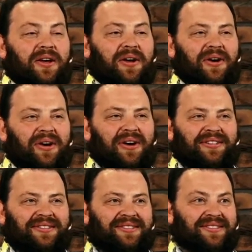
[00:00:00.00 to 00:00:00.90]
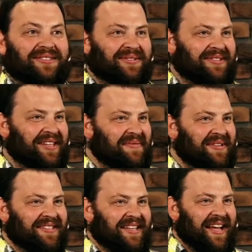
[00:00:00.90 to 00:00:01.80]
Und zusammen
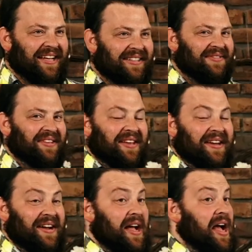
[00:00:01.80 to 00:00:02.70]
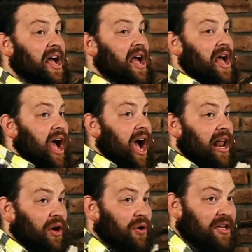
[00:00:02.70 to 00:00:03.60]
sagen wir alle
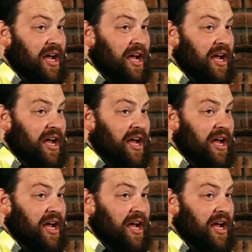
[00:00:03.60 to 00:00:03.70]
runter.